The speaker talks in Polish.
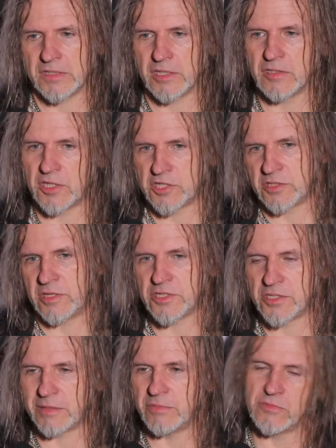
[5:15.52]
dlatego też,
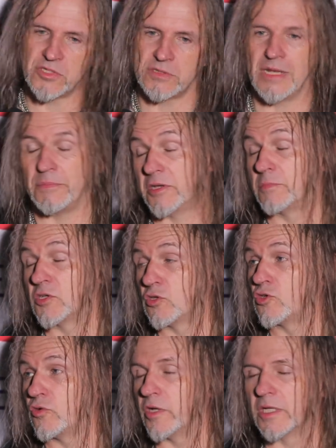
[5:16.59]
też tak bym lepiej się przez
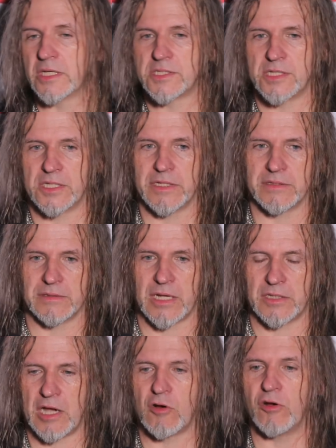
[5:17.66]
to czuję nie, na scenie,
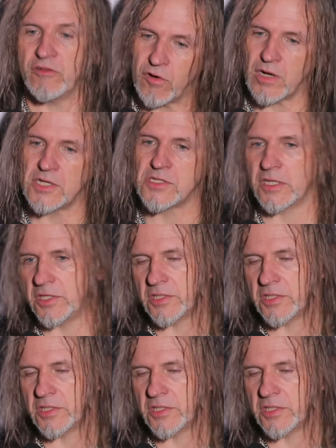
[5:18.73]
jako i wokalista, i